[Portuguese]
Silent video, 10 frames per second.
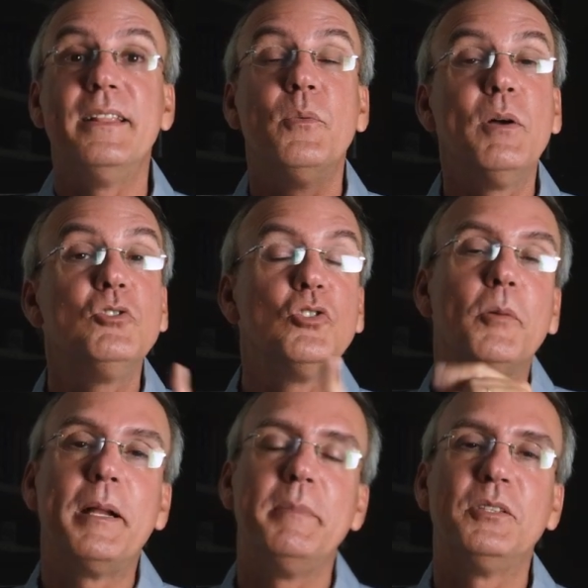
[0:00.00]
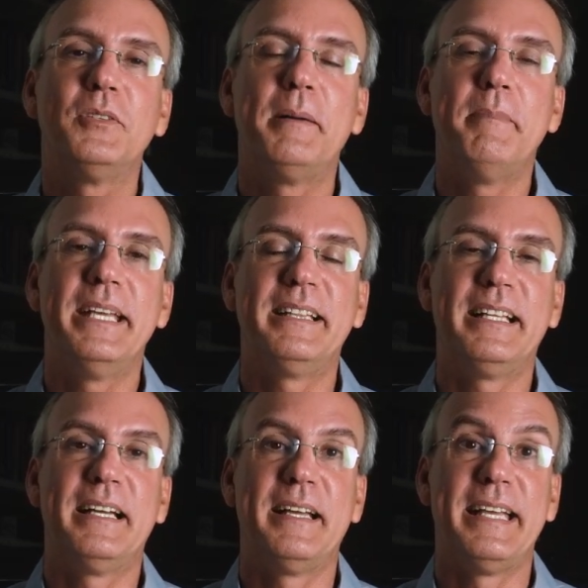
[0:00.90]
não é o desdobramento da
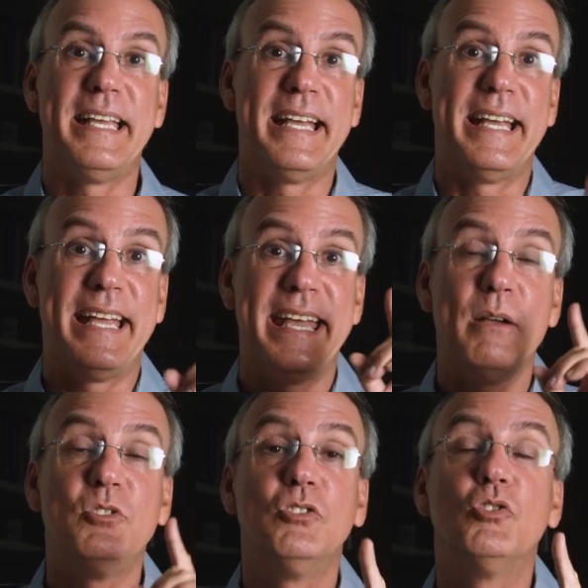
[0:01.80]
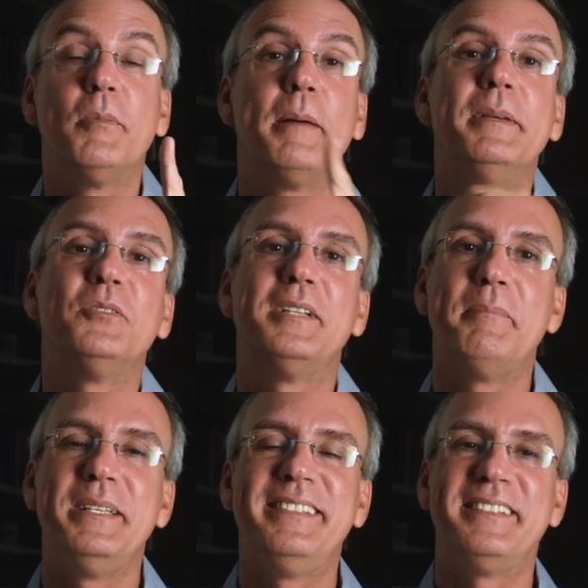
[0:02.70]
meta, é o desdobramento
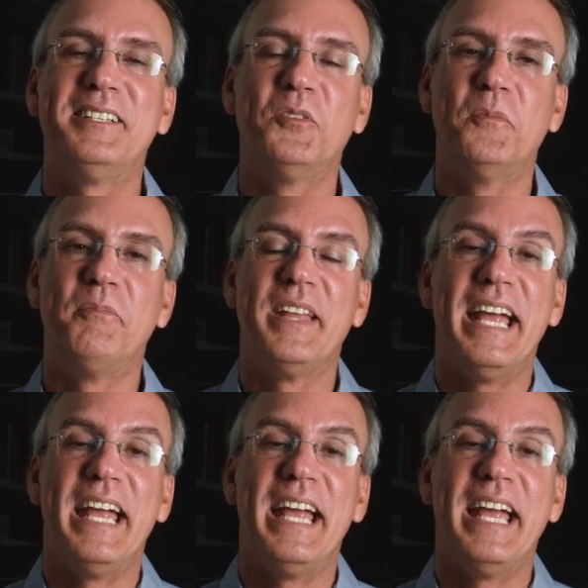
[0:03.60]
da missão.